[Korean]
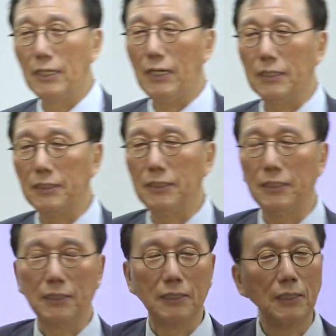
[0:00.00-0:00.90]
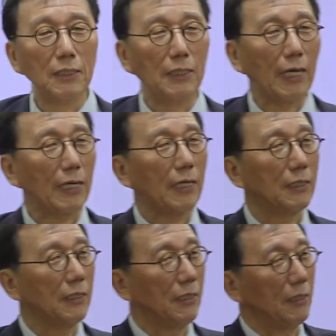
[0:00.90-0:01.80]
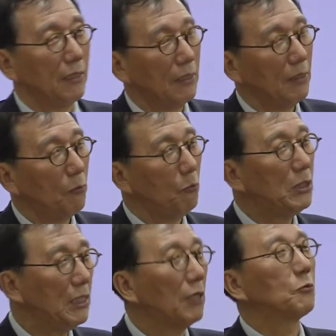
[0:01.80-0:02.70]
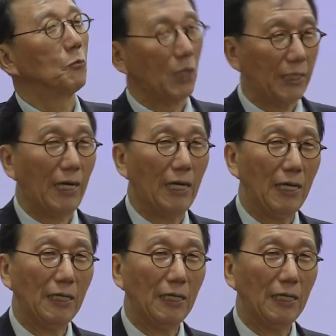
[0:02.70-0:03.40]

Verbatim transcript: 야, 이 나라의 위치가 중요하다,